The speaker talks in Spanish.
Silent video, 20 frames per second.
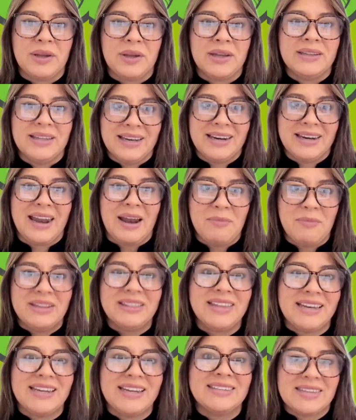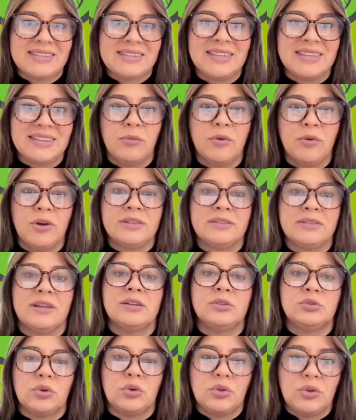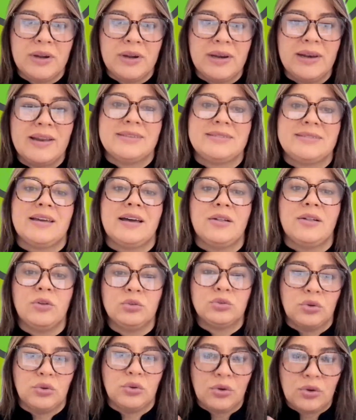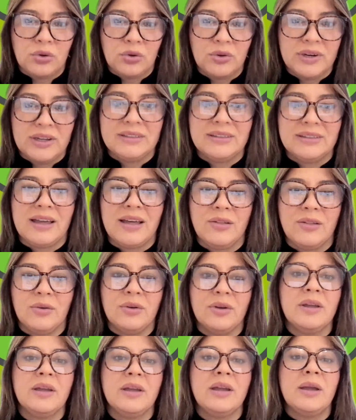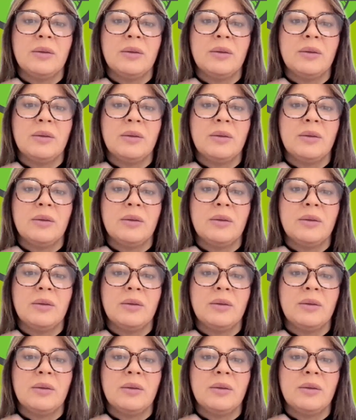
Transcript: pues realmente necesitamos estar todos enlazados, todos conectados